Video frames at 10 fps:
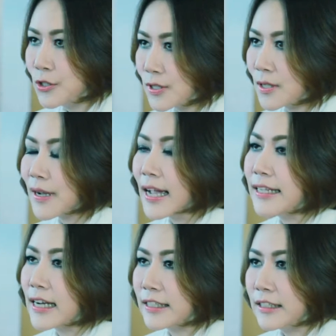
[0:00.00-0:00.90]
จุดสำคัญ
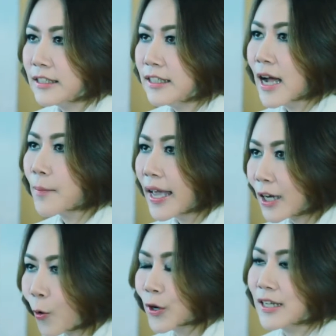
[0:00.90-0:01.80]
อย่างหนึ่งเลยที่ทำให้
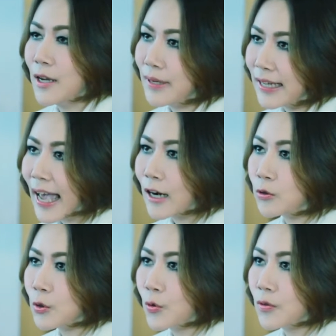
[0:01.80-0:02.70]
คนเนี่ยไม่กล้าล
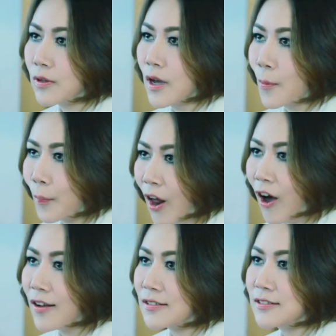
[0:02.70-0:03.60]
งทุน เพ
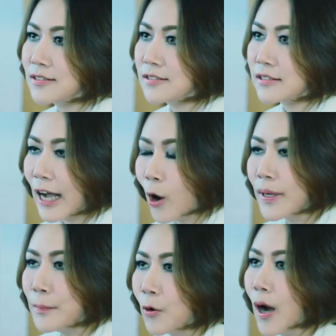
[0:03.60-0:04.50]
ราะเขา
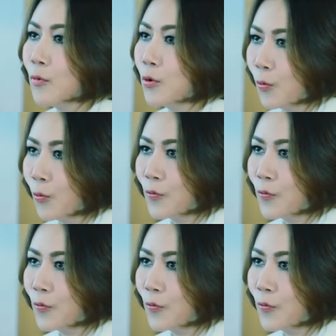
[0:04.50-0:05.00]
ไม่มีความรู้